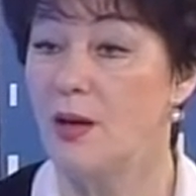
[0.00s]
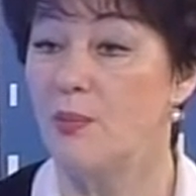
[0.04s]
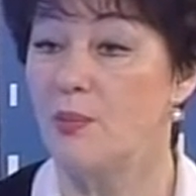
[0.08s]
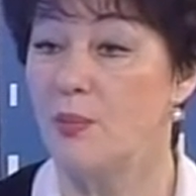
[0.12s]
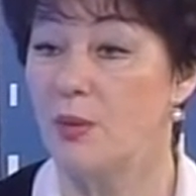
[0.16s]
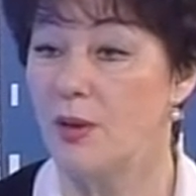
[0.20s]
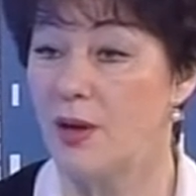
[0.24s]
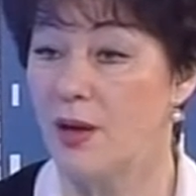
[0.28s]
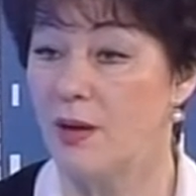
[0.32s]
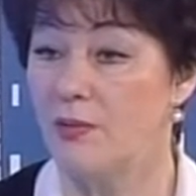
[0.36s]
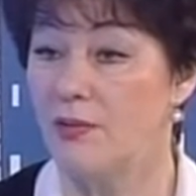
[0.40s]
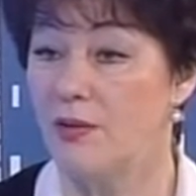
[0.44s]

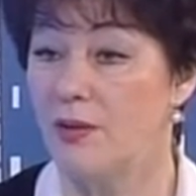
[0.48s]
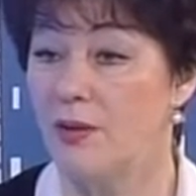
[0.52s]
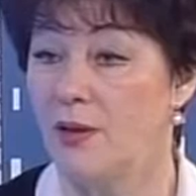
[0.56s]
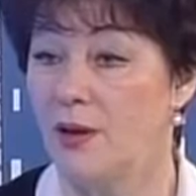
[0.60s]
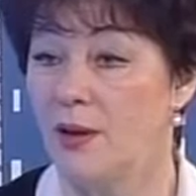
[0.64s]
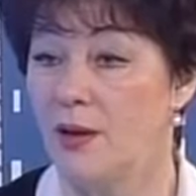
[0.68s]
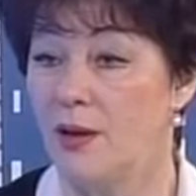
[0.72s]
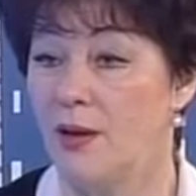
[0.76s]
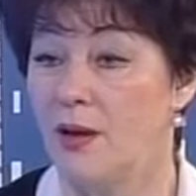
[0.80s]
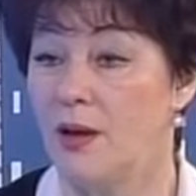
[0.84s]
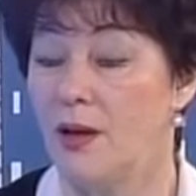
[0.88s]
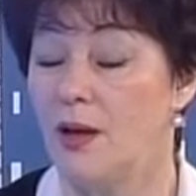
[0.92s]
прав
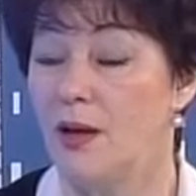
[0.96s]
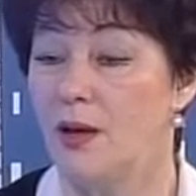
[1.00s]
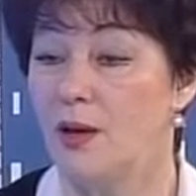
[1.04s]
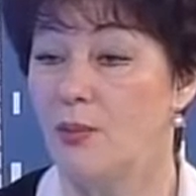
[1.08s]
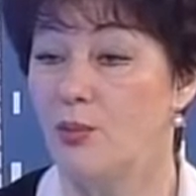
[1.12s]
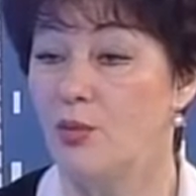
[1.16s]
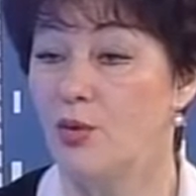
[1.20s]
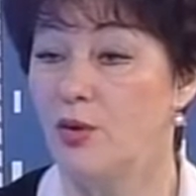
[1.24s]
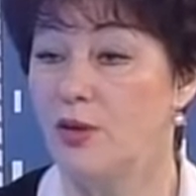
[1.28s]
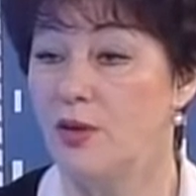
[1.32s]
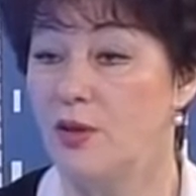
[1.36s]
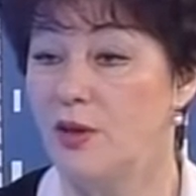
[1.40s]

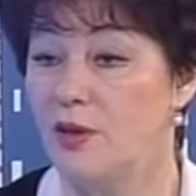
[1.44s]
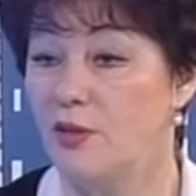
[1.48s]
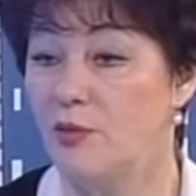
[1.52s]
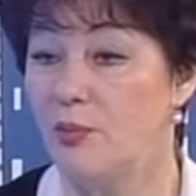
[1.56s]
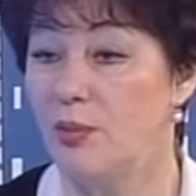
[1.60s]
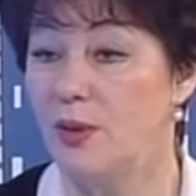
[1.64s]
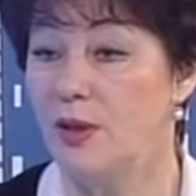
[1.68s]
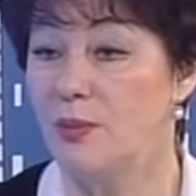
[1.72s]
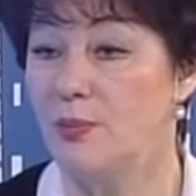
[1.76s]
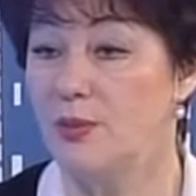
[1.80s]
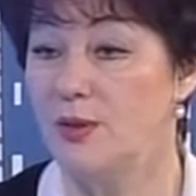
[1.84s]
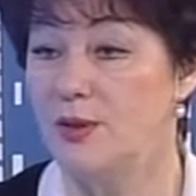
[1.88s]
работника
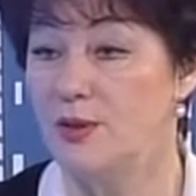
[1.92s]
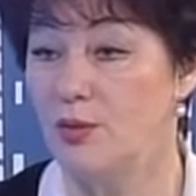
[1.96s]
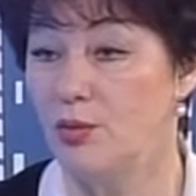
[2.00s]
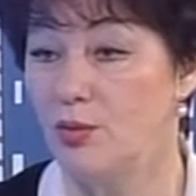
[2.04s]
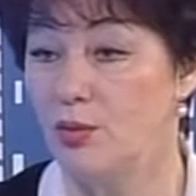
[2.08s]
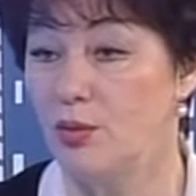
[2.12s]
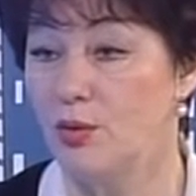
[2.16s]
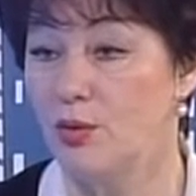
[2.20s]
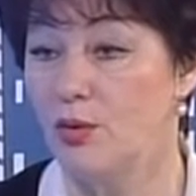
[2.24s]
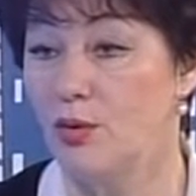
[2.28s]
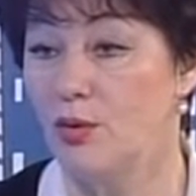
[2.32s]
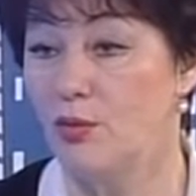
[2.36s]

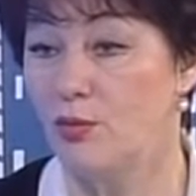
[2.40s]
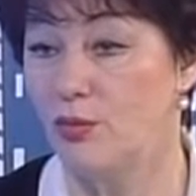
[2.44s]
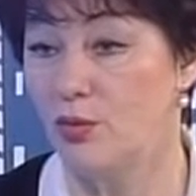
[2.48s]
предпенсионного